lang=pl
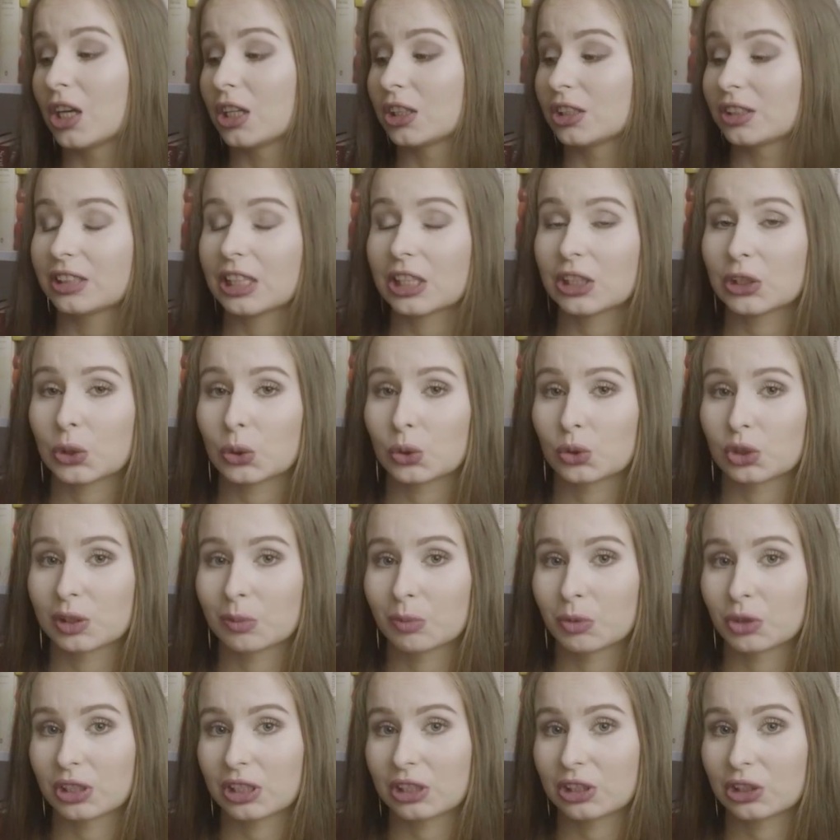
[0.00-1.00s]
Z tej książki
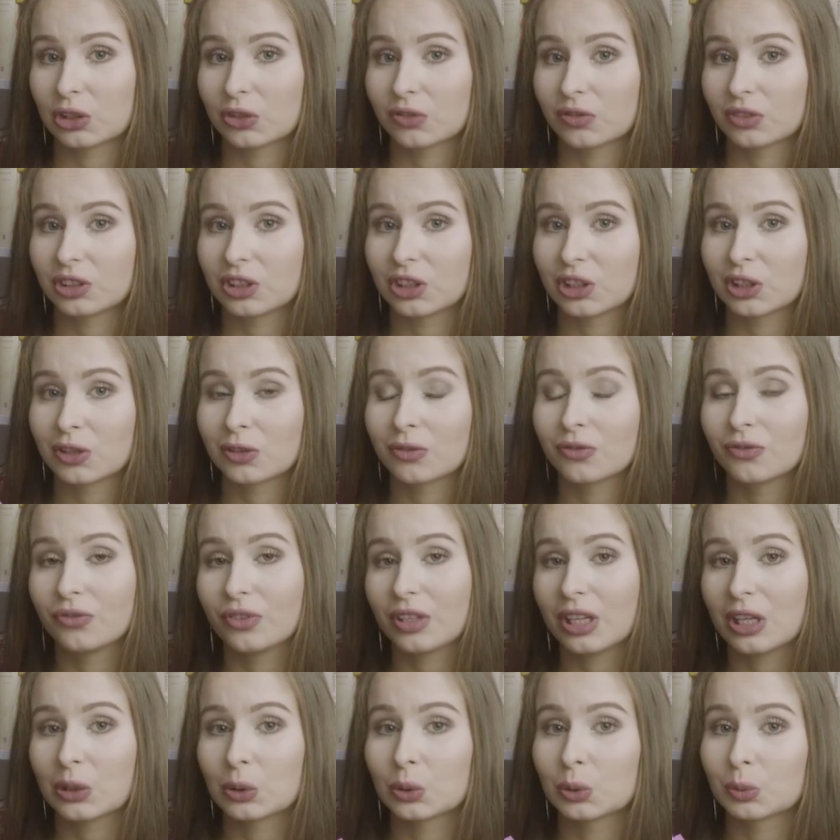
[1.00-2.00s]
można się dowiedzieć
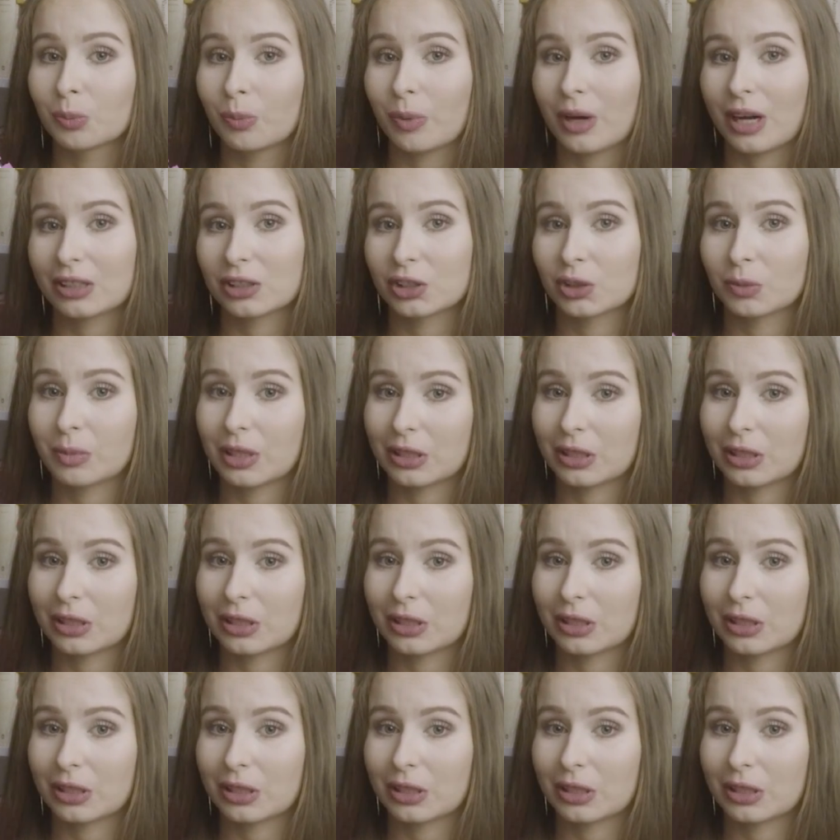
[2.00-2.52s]
wielu bardzo,